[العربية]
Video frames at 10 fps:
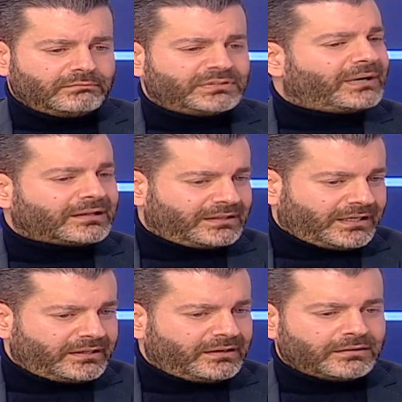ببعض
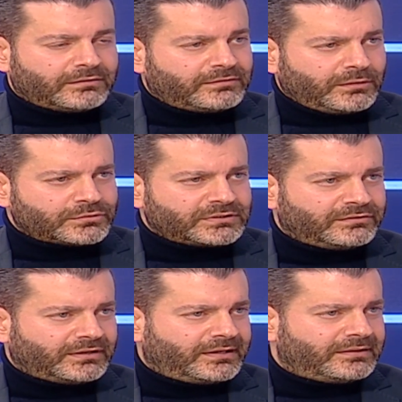الأحيان للزوجة
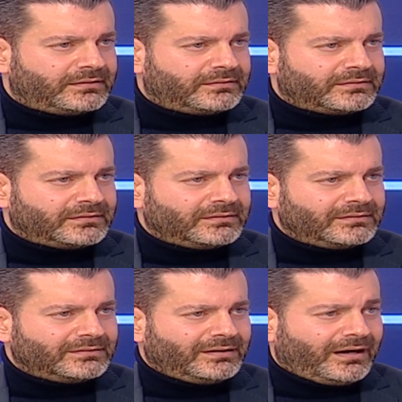إذا كانت
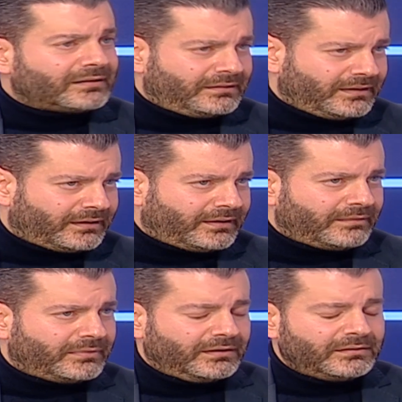آه، عاطلة عن
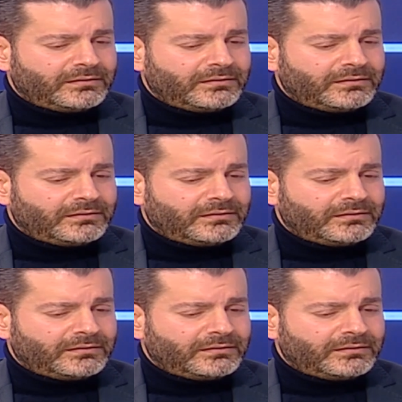العمل